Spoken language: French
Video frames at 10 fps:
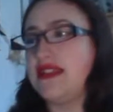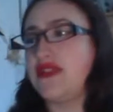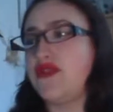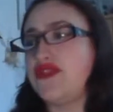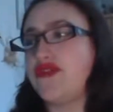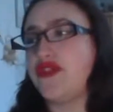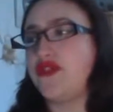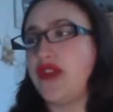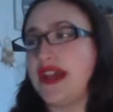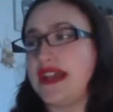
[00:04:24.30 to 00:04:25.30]
Des trois
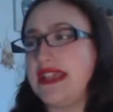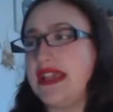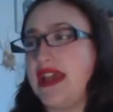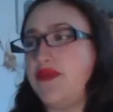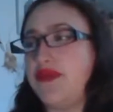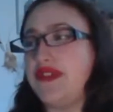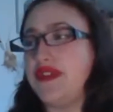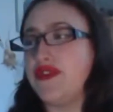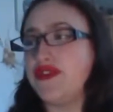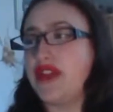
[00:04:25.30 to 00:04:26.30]
enfants de Harry,
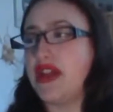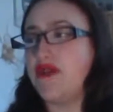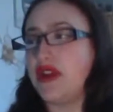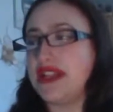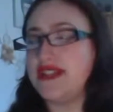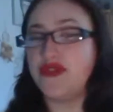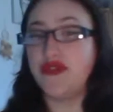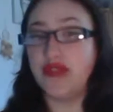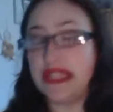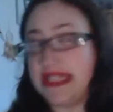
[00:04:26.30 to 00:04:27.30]
Albus est le seul à avoir les
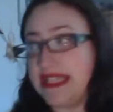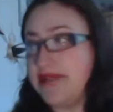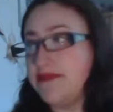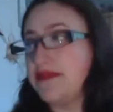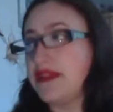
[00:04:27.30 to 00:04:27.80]
yeux de Lily,